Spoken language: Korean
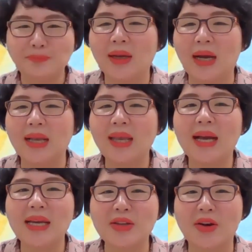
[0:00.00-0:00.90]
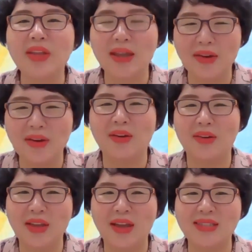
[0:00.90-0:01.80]
강의하기 전에요.
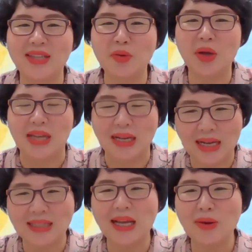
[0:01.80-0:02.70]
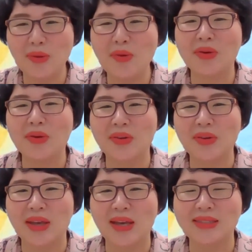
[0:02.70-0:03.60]
네, 제 소개 잠깐 하고
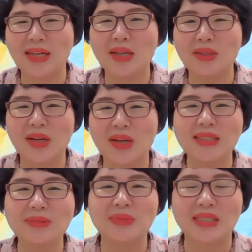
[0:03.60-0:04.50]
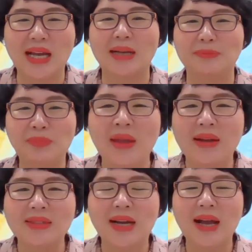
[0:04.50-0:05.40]
그렇게 시작하도록 하겠습니다.
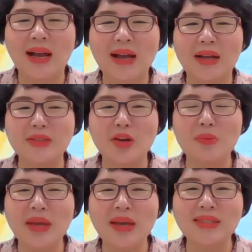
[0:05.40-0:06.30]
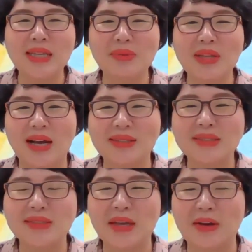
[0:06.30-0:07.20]
제가 처음에 세미나
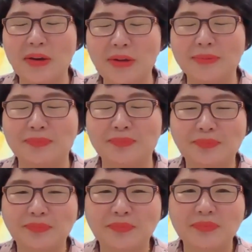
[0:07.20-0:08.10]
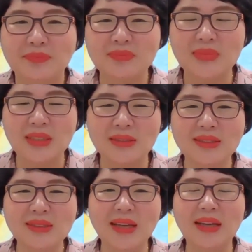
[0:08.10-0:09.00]
갔을 때요.
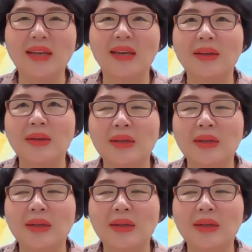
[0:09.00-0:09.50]
그때